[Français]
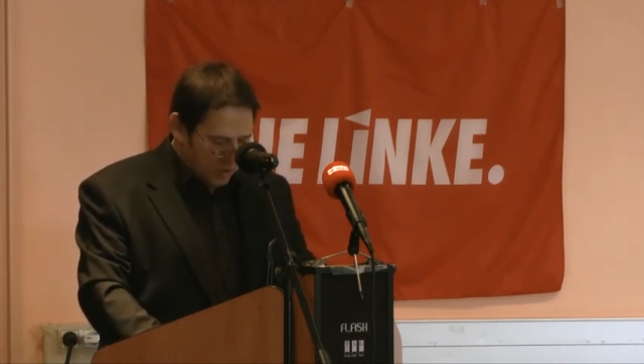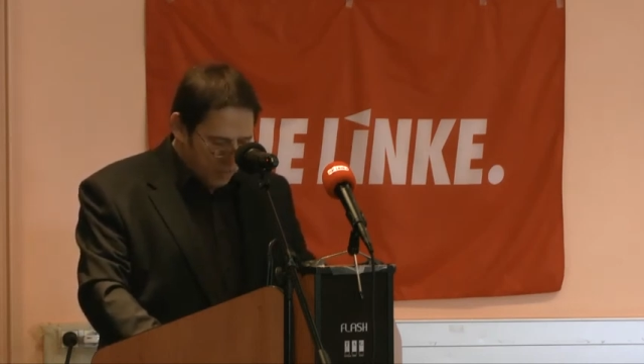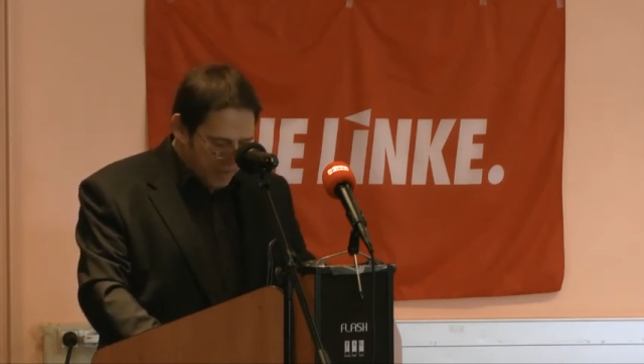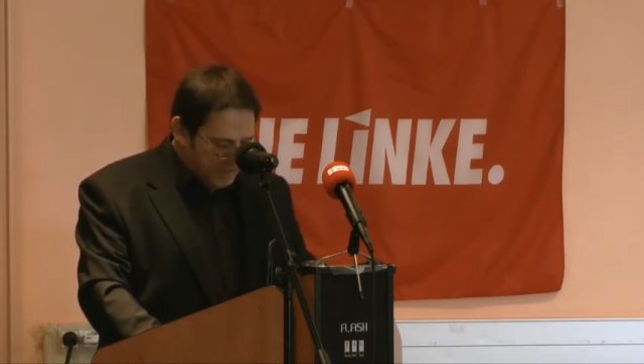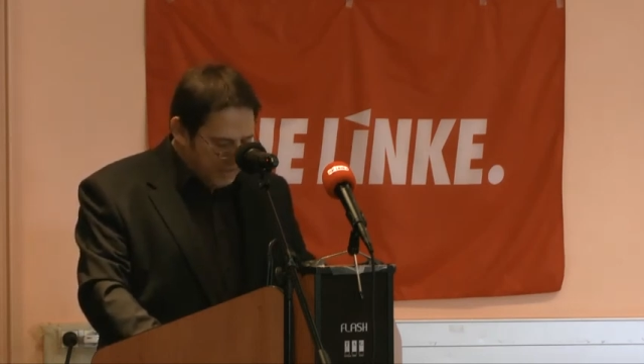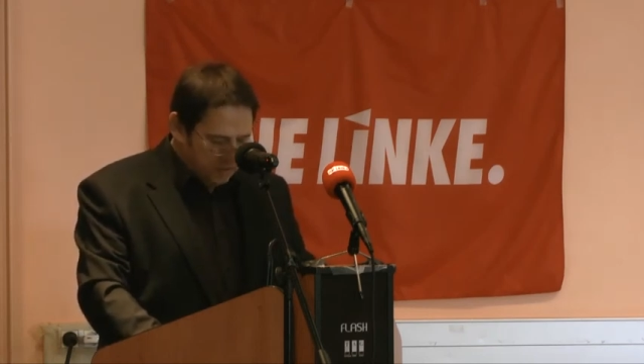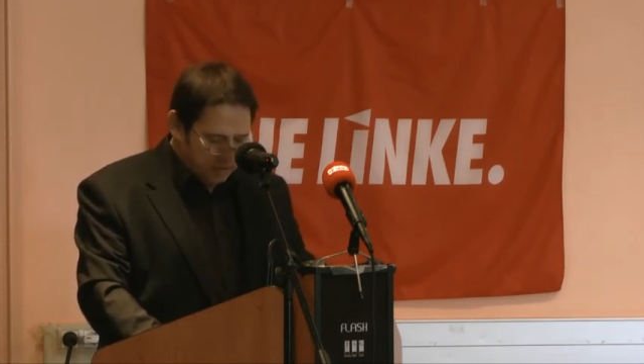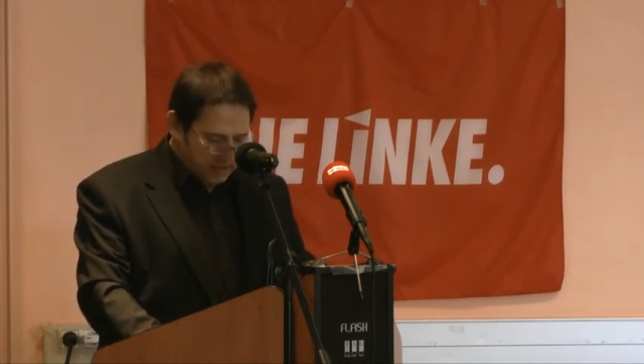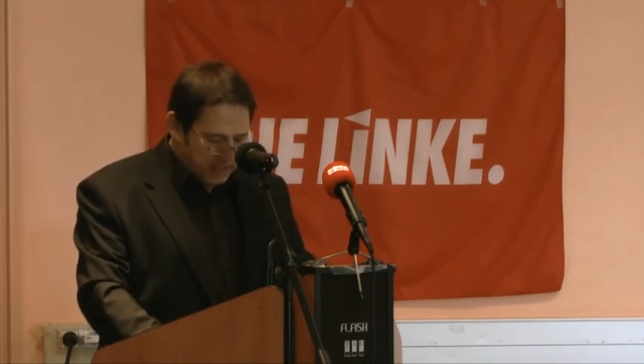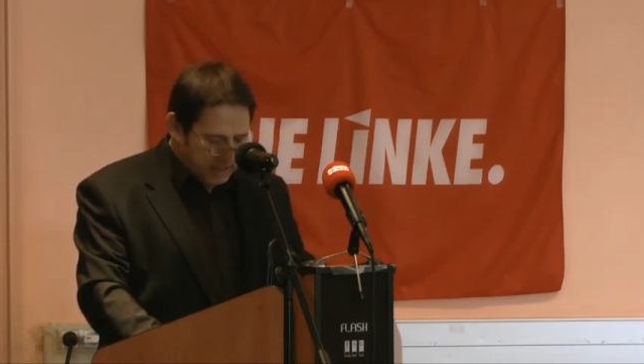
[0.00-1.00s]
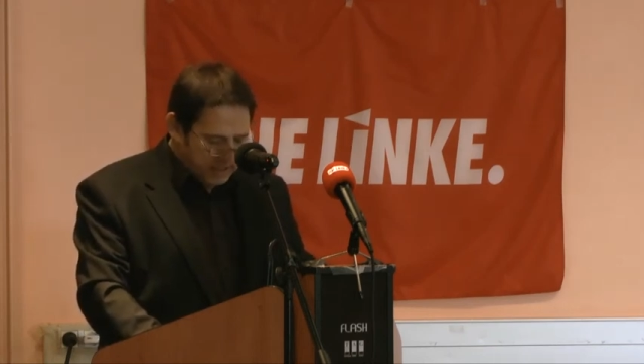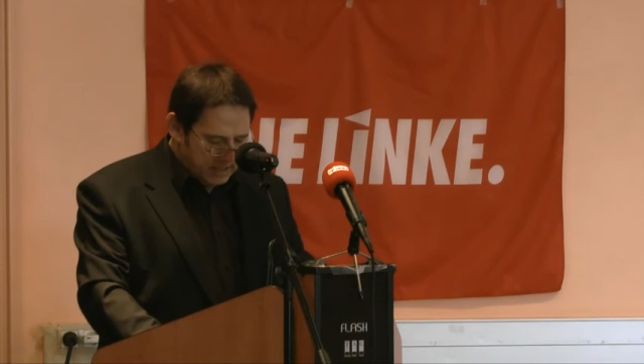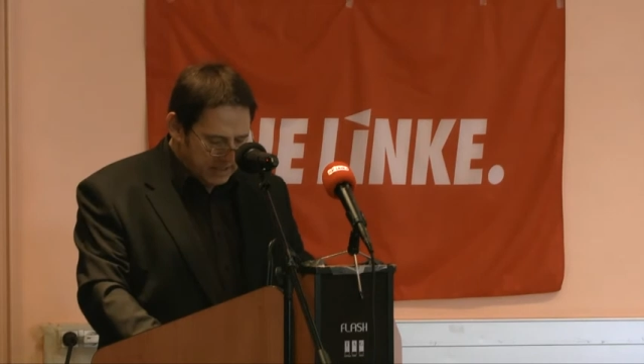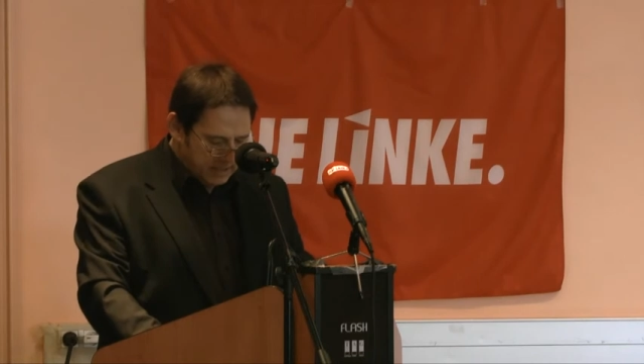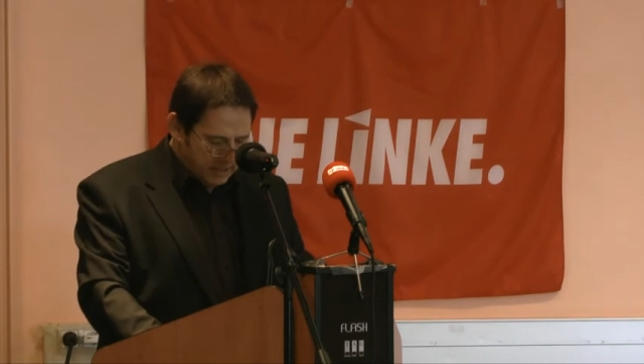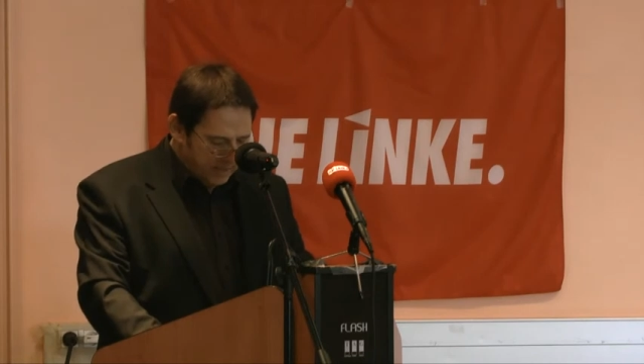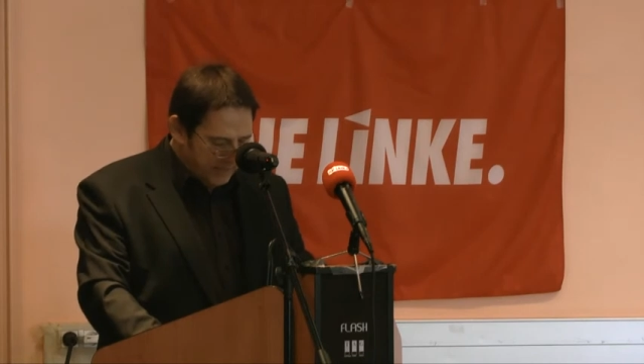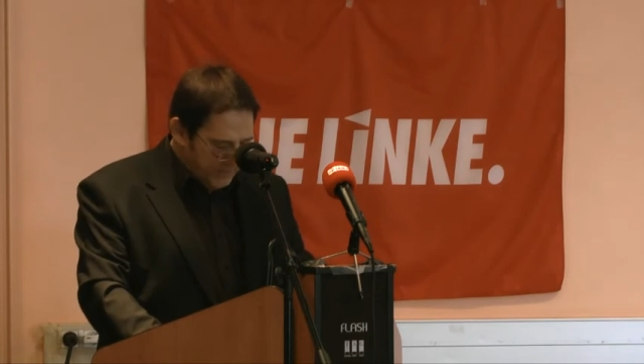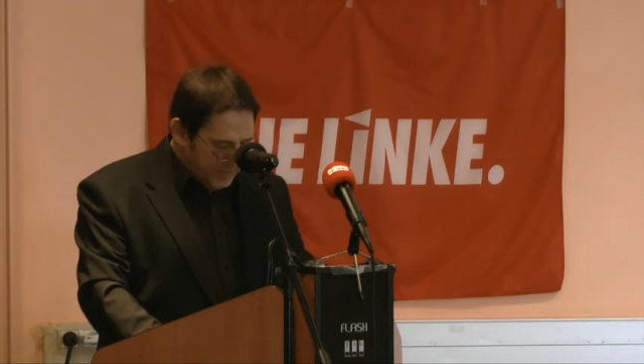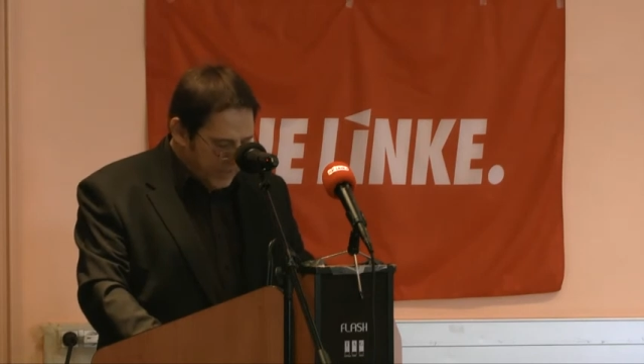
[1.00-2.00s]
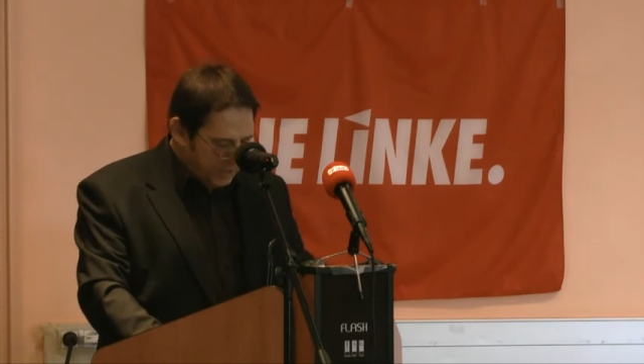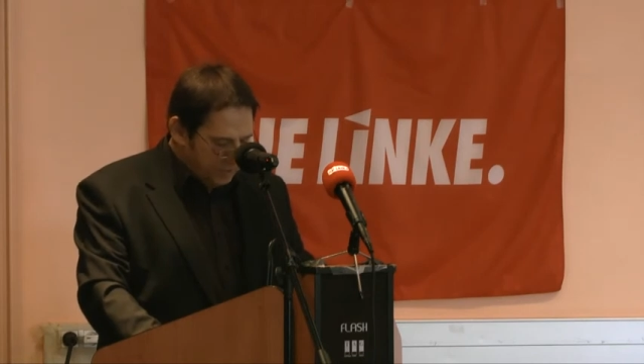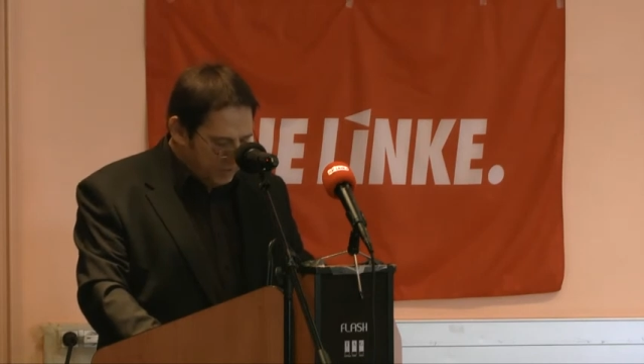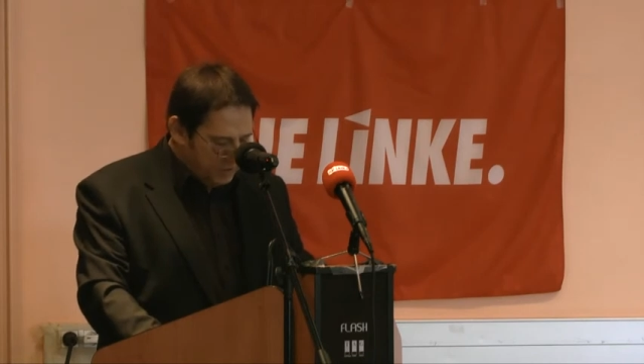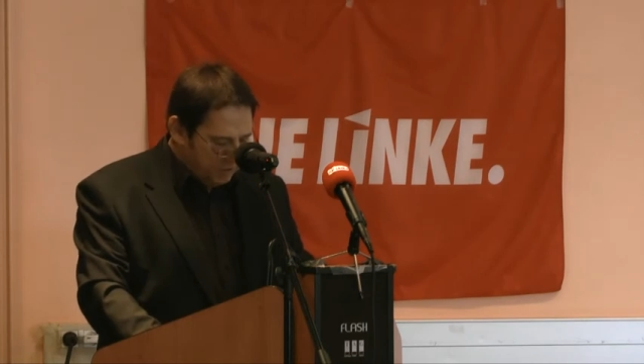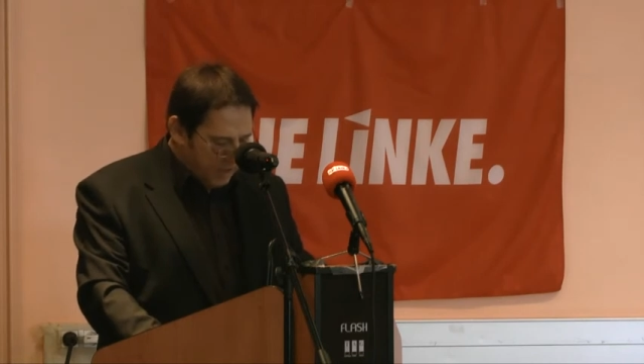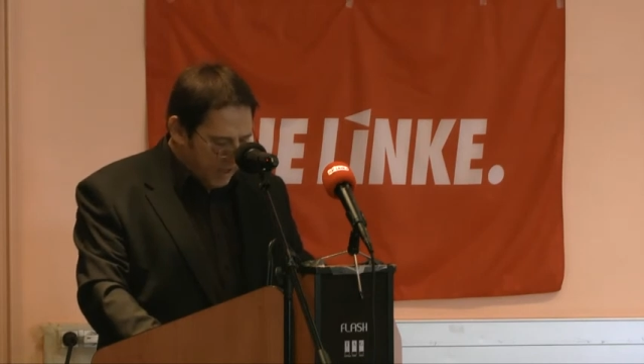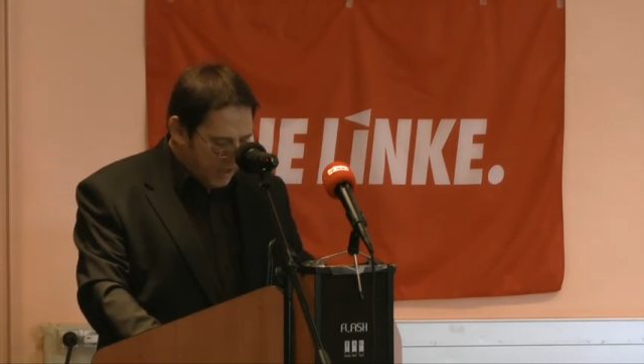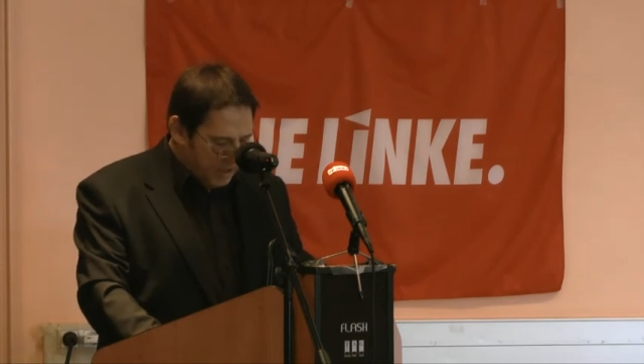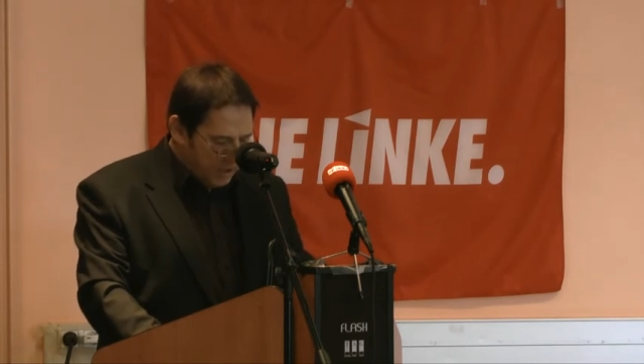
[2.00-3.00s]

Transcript: Le Parti socialiste, fidèle à son histoire,